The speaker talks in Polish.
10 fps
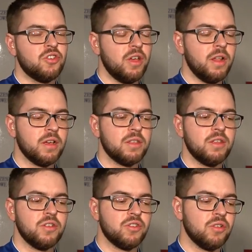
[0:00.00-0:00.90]
czy
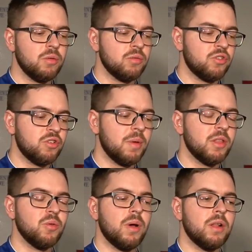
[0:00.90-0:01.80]
elektryczną, czy
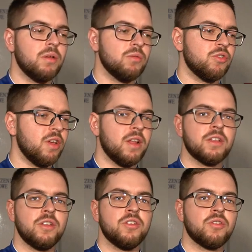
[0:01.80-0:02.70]
manualną, czy
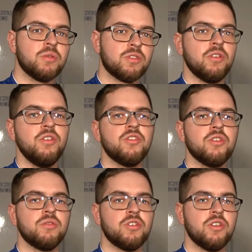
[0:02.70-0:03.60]
elektryczną,
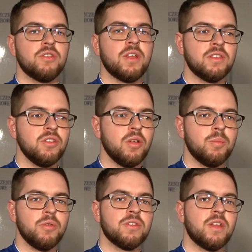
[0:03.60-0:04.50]
soniczną, czy
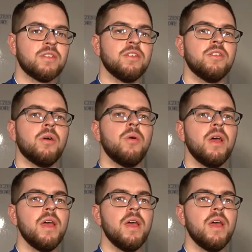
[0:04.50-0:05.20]
rotacyjno-pulsacyjną.